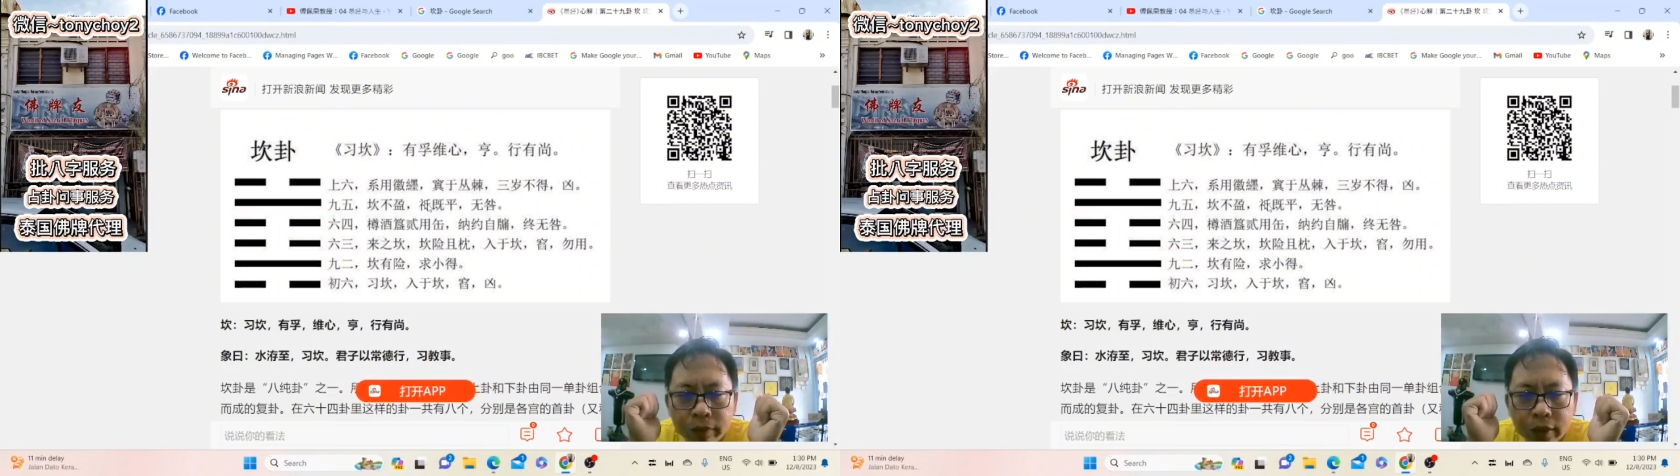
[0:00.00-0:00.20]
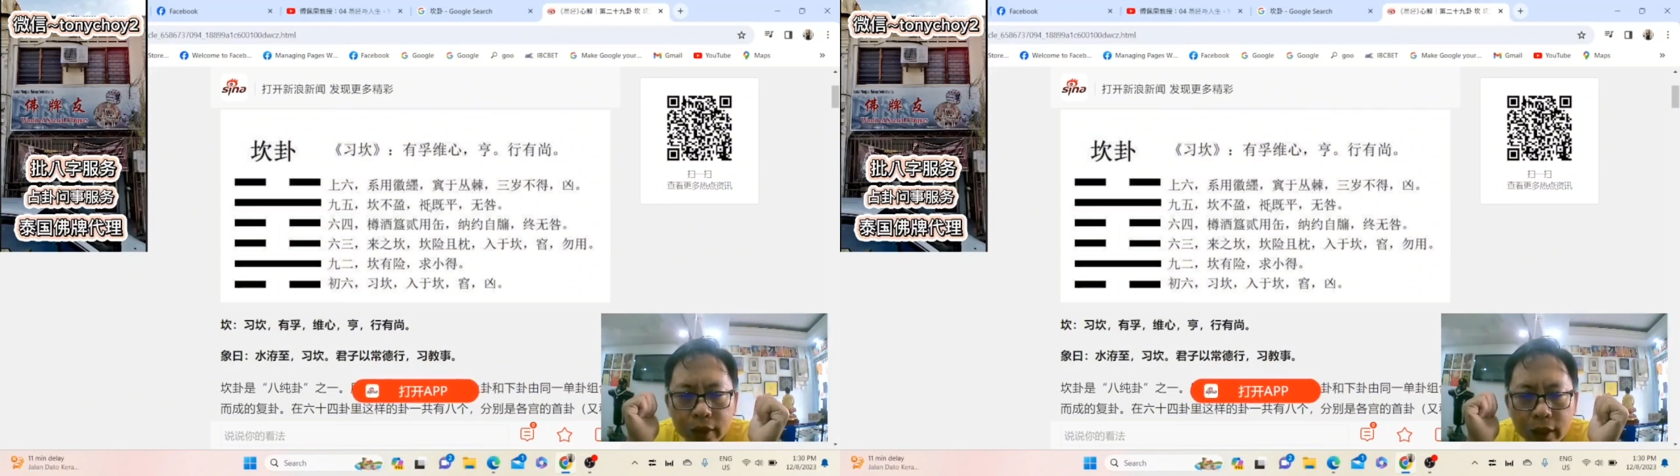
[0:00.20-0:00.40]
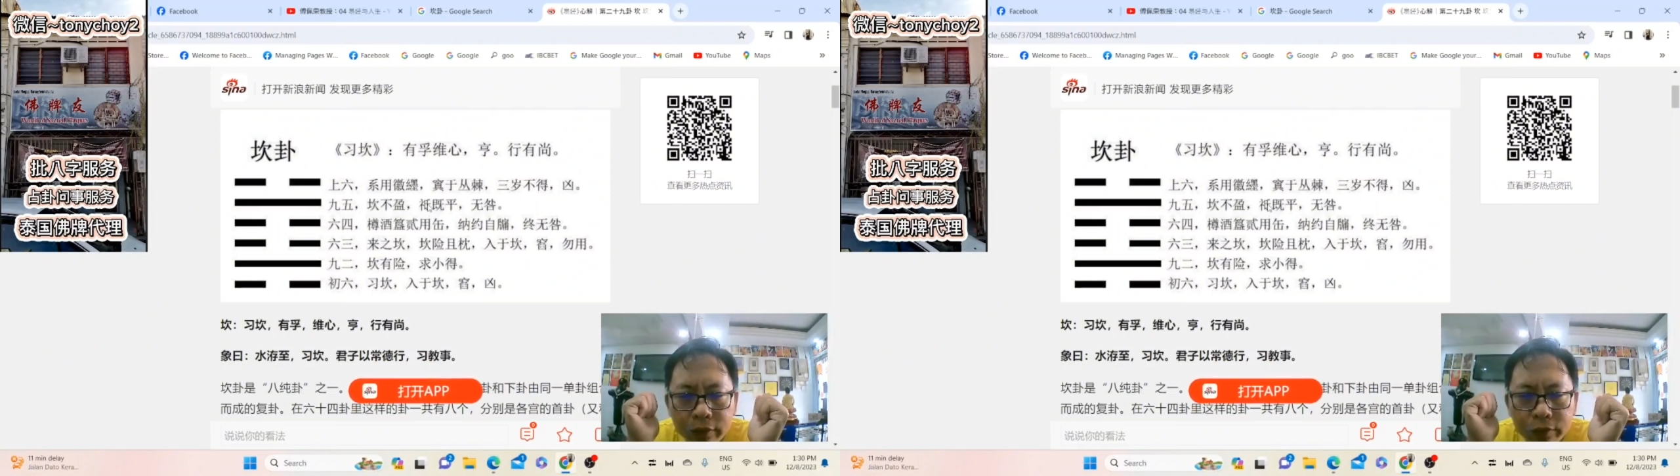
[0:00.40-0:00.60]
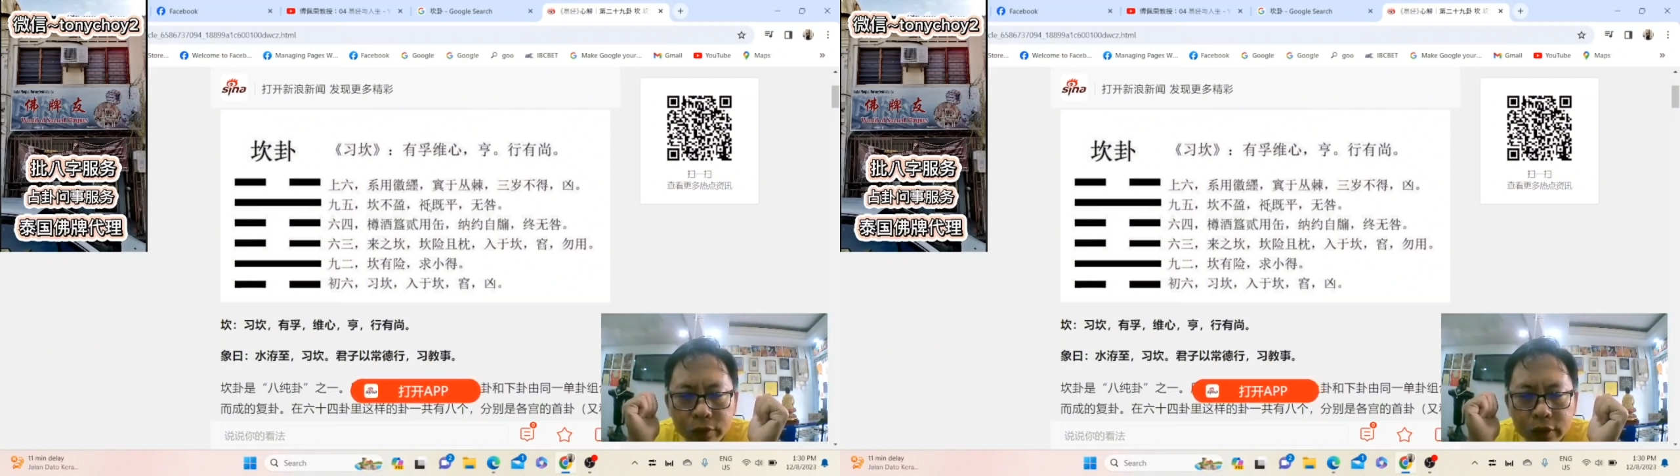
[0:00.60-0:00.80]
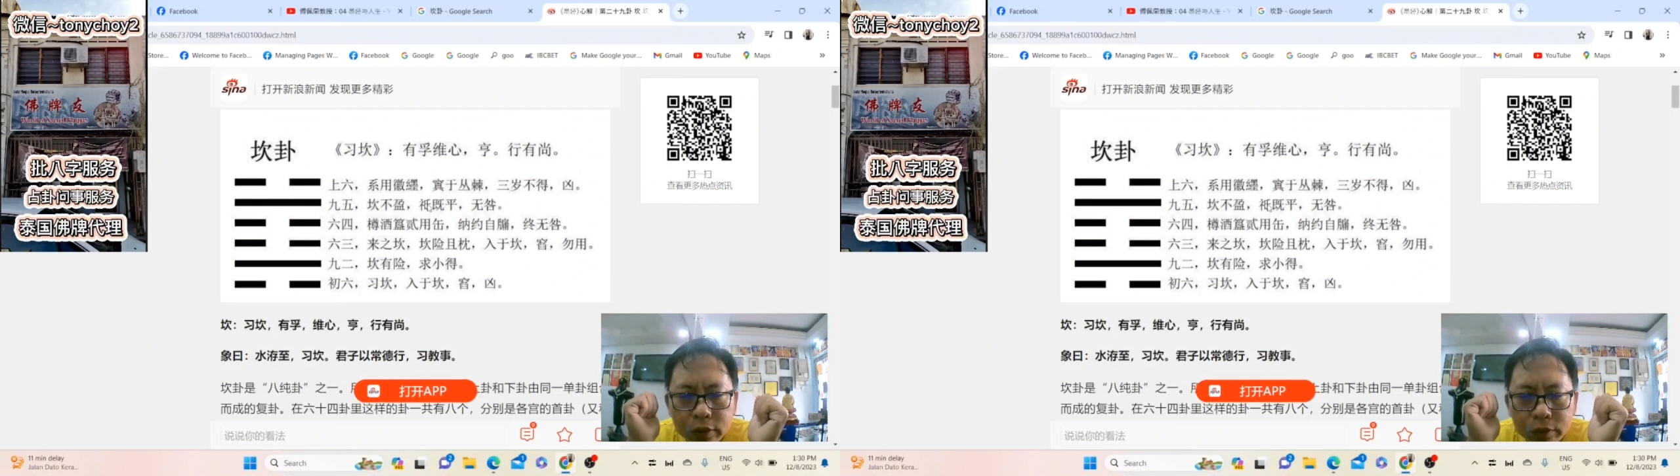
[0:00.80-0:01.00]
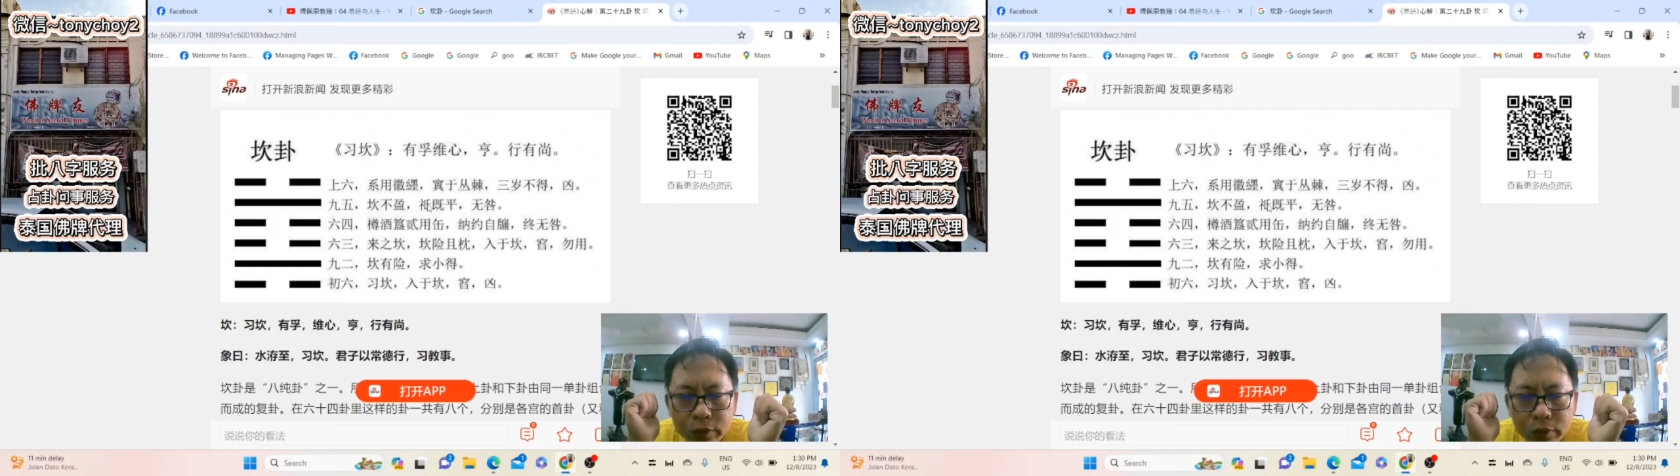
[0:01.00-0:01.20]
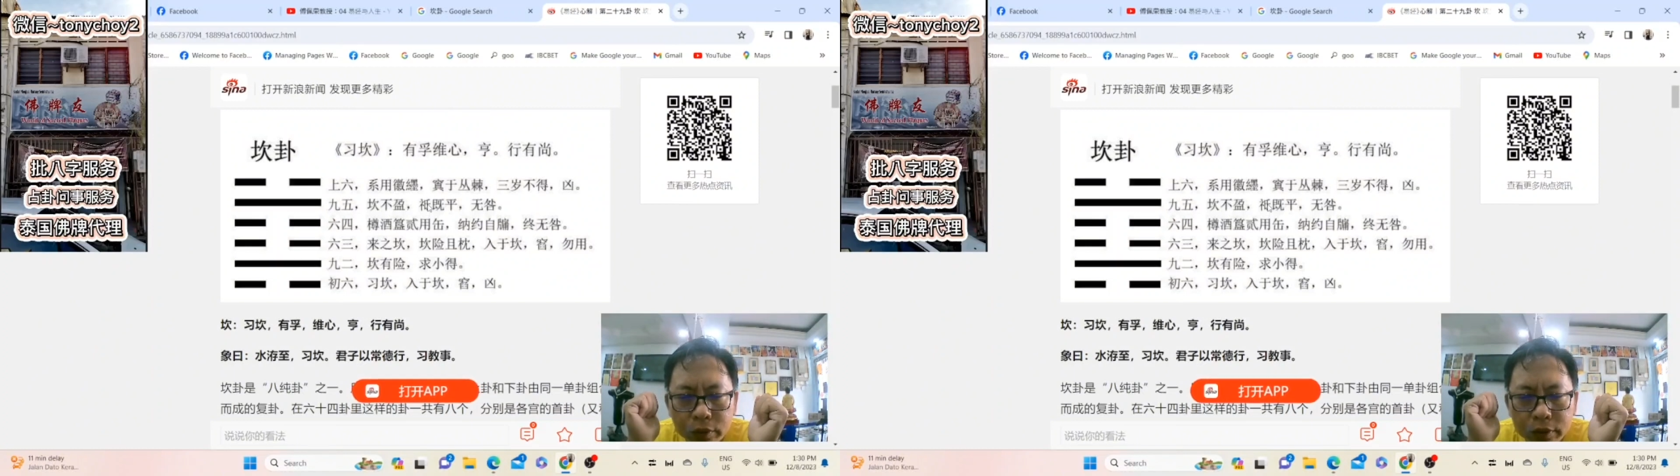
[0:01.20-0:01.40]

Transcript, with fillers: 干父之骨有